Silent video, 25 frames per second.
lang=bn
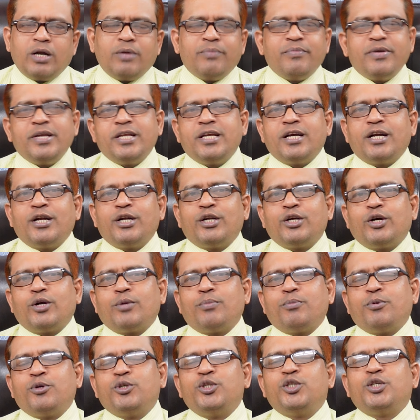ওয়ার্ল্ড মিডিয়ান
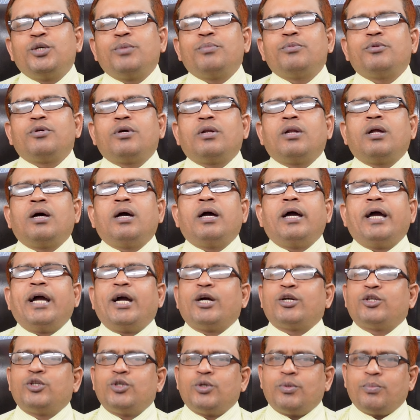টাওয়ার পঞ্চমতলা
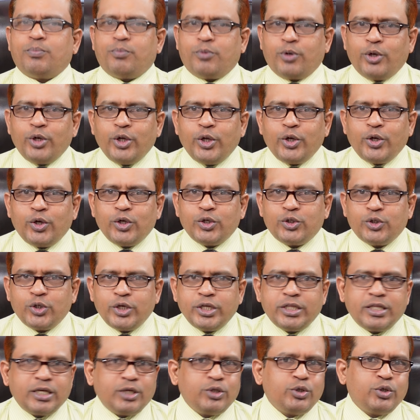একশো পনেরো
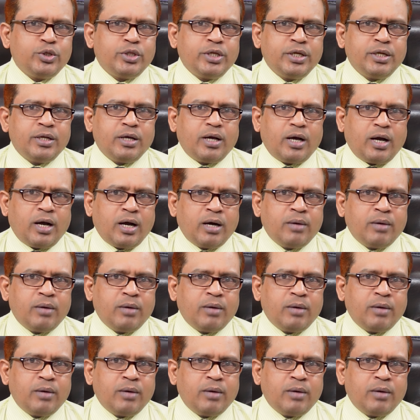সৈতাজুদ্দিন